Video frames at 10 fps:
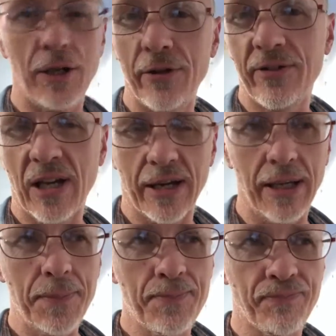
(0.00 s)
neuf
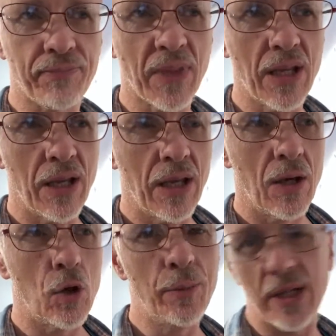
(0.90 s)
carrés,
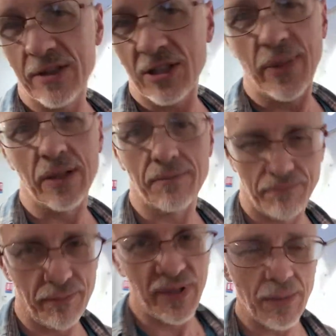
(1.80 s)
ou bien ça peut être
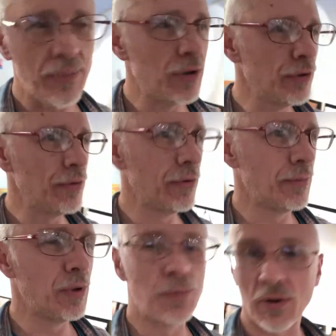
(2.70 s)
bien plus,
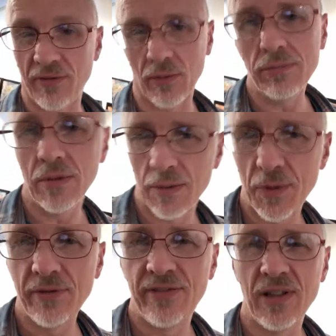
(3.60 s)
plus profond,
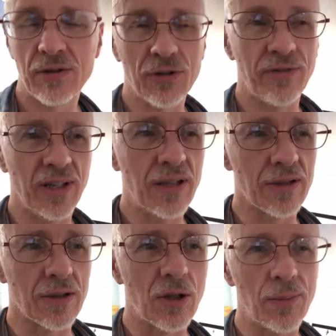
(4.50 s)
plus philosophique,
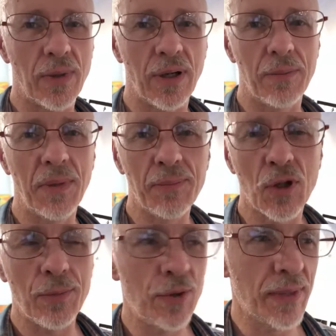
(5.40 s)
comme, même
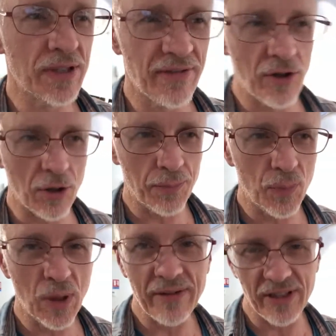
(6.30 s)
comme une métaphore
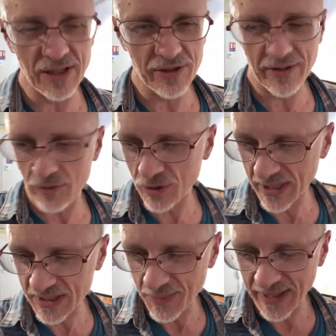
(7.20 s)
pour la vie, je vais vous
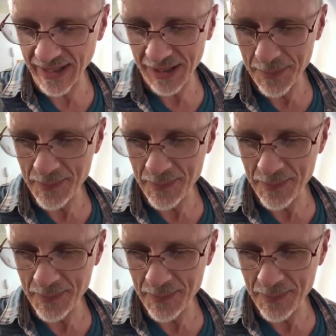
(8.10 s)
expliquer.